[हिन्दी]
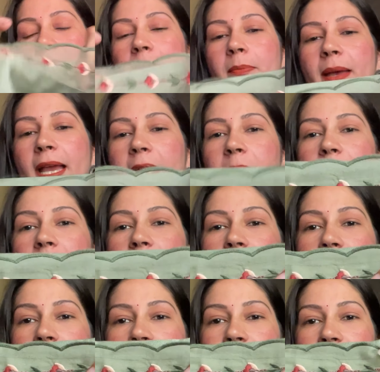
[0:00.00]
है बैक में नहीं
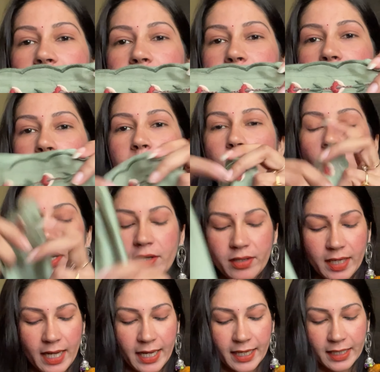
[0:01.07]
है इस टाइप से एम्ब्रॉयडरी
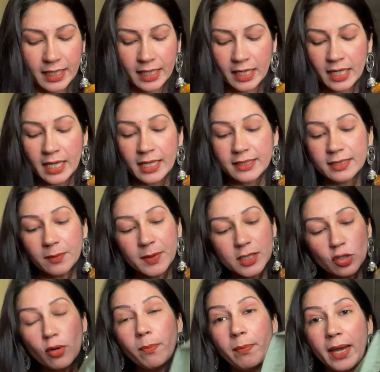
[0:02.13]
आएगी जब
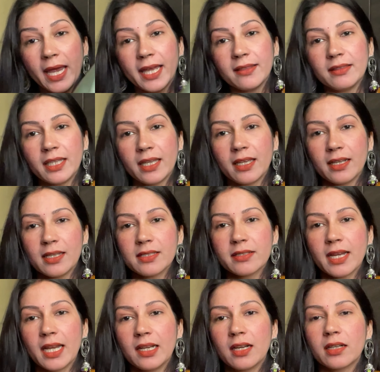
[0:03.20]
इसको पहनते हैं ना
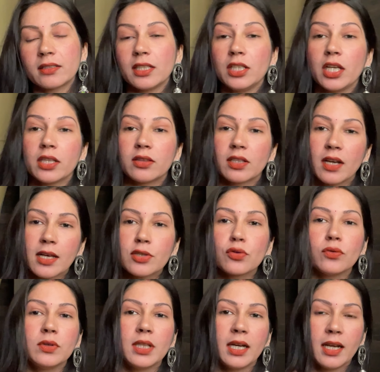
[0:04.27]
स्टाइल करते हैं ये इतना
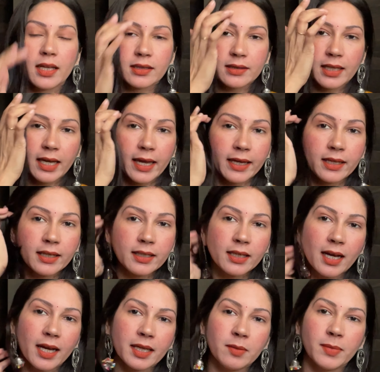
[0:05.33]
सुंदर लगता है कि क्या
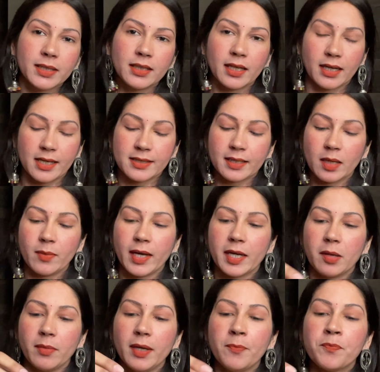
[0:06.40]
ही बताना इसके बारे
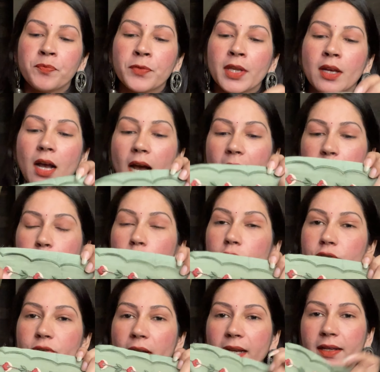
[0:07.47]
में आप खुद
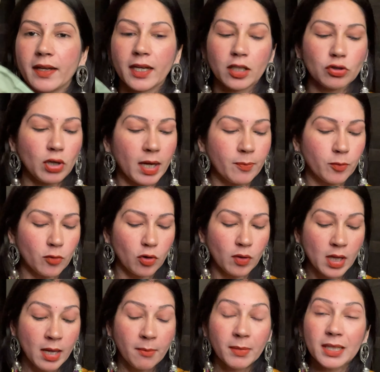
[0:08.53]
ट्राई करेंगे तो आपको
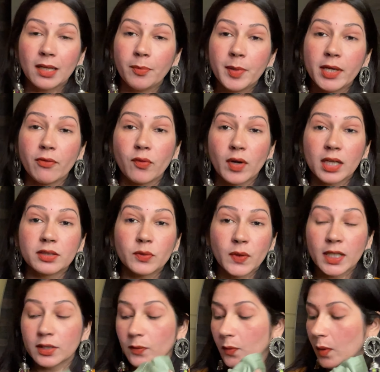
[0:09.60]
मतलब ये वर्थ
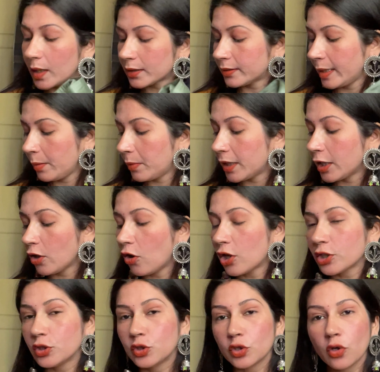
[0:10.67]
वर्थ वर्थ है मनी और
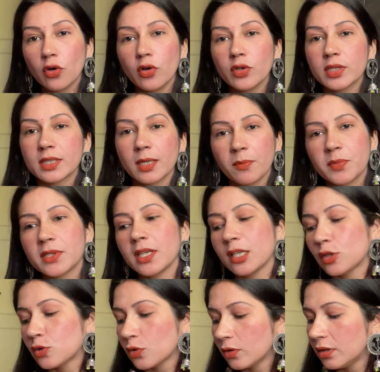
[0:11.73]
जो सबसे
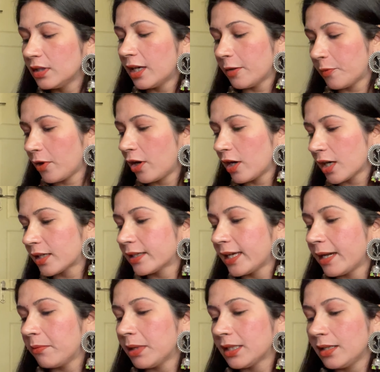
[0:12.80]
सुंदर प्रोडक्ट
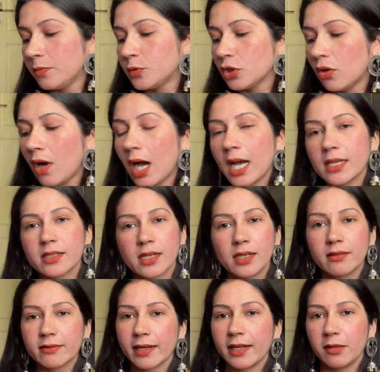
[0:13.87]
है मतलब जो आजकल
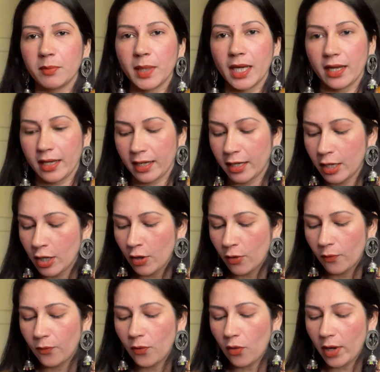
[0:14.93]
ट्रेंड में है
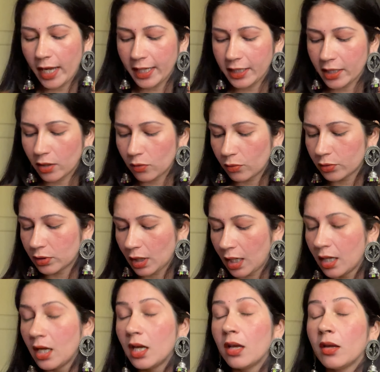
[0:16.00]
वो है ये कुर्ता
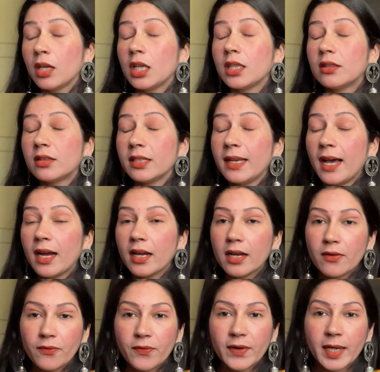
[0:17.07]
इतना
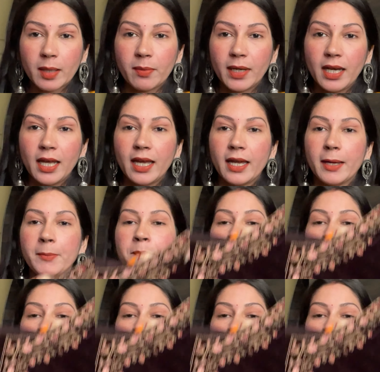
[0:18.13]
कंफर्टेबल है